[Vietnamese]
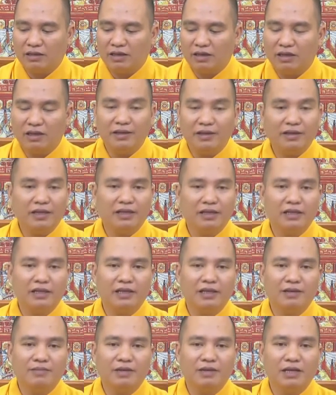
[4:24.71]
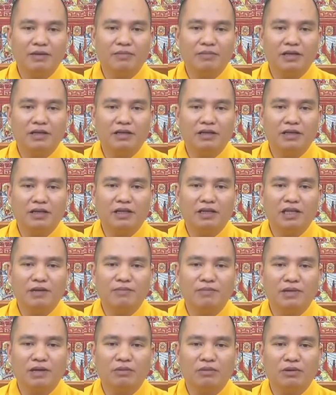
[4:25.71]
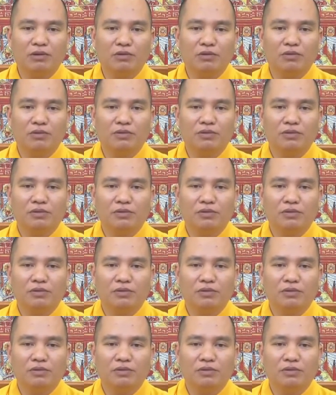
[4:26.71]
thần linh gia tiên nhà mình mà nhất tâm đọc tụng